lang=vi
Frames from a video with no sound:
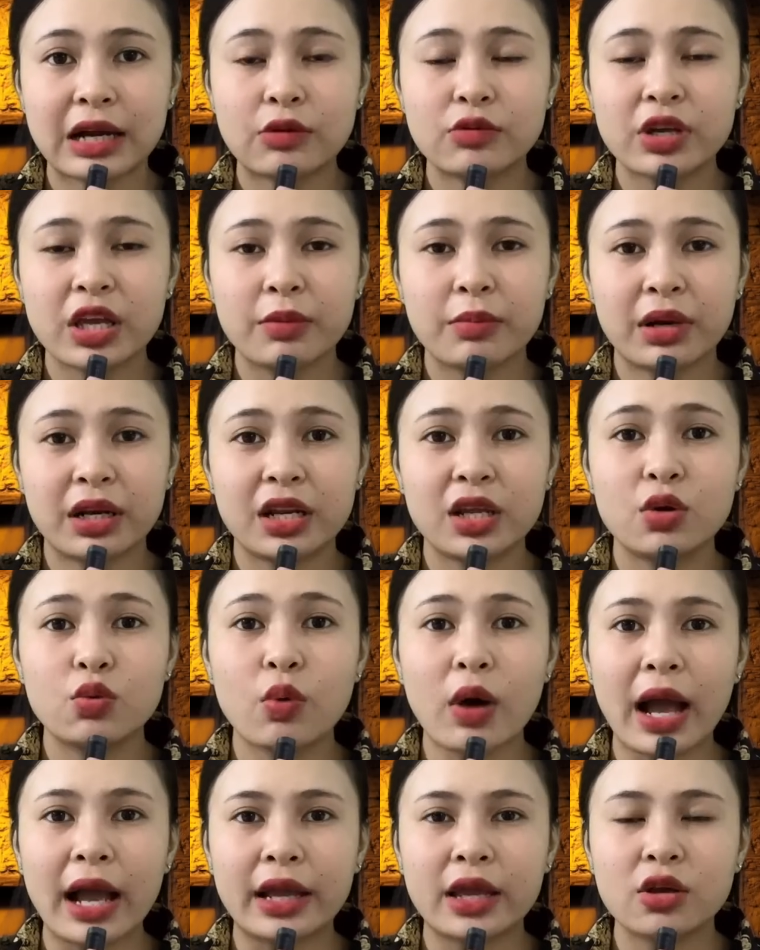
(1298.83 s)
Sau khi mà đi
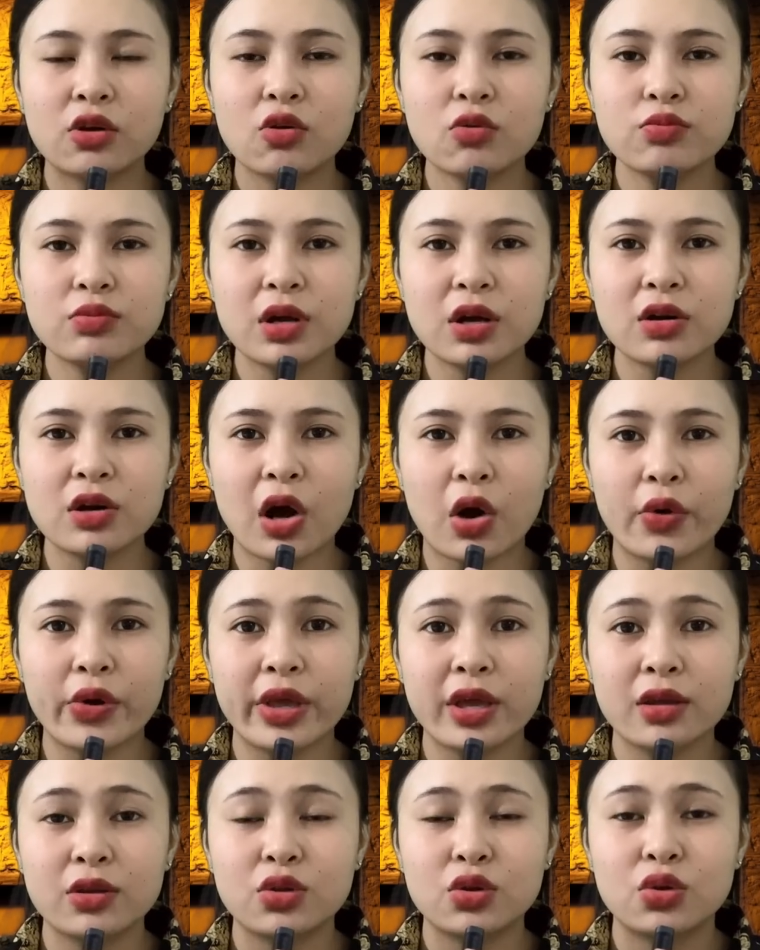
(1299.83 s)
qua cái khúc đó
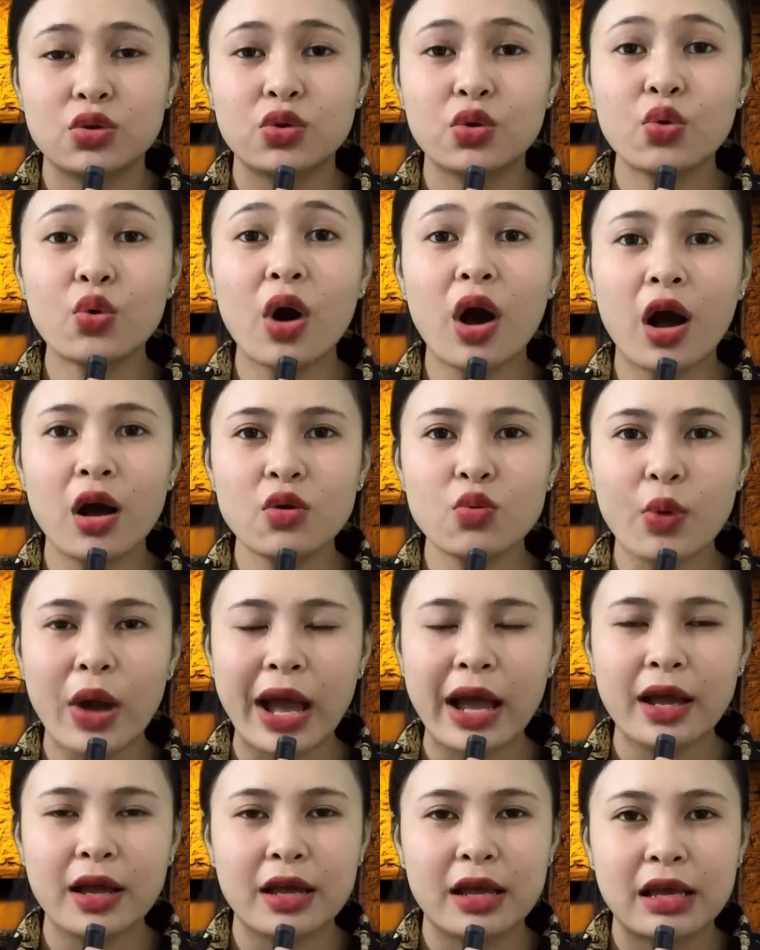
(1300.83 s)
rồi, chú ớn
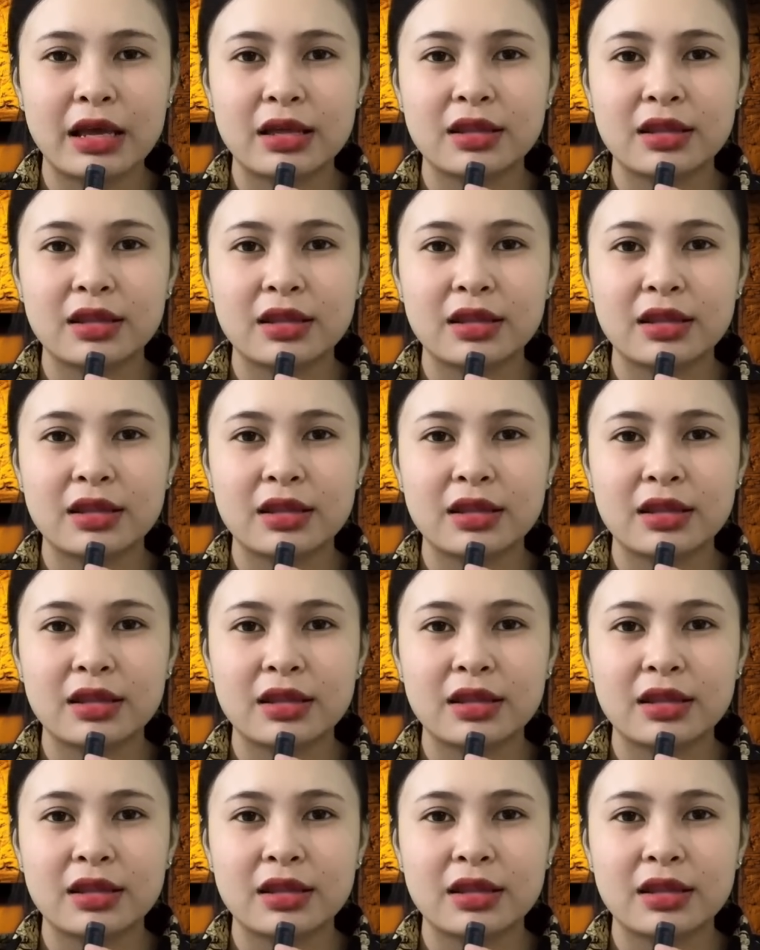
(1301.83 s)
quá.